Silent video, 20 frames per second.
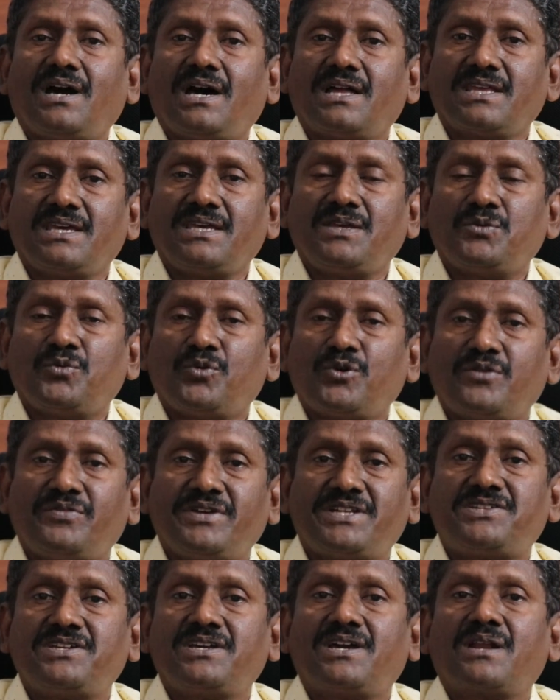அதை ஒரு
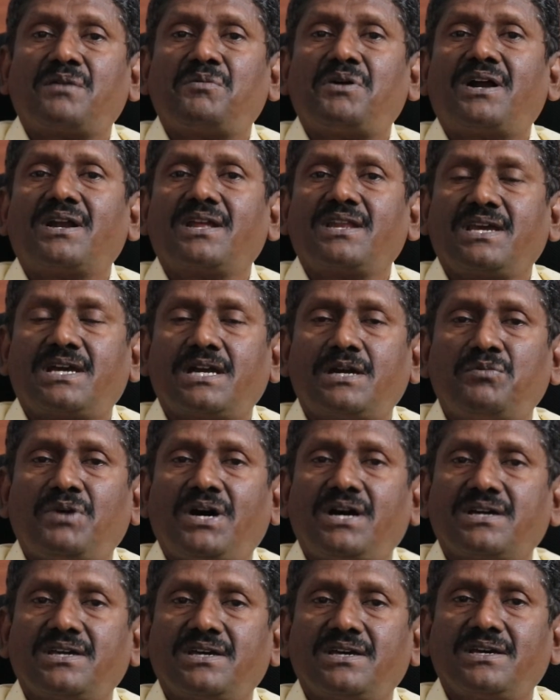வெற்றிகரமான
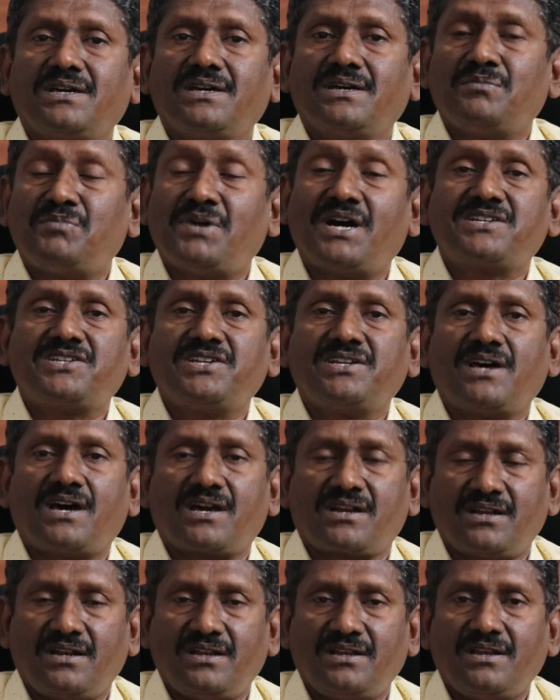நிகழ்வாக
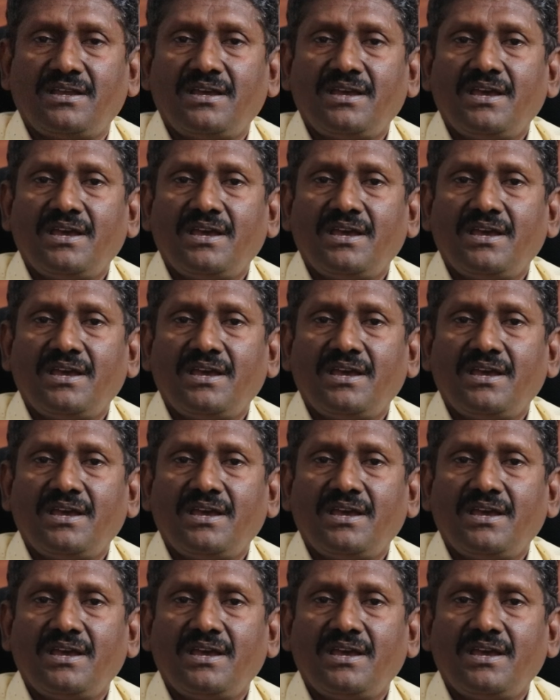மாற்றினார்கள்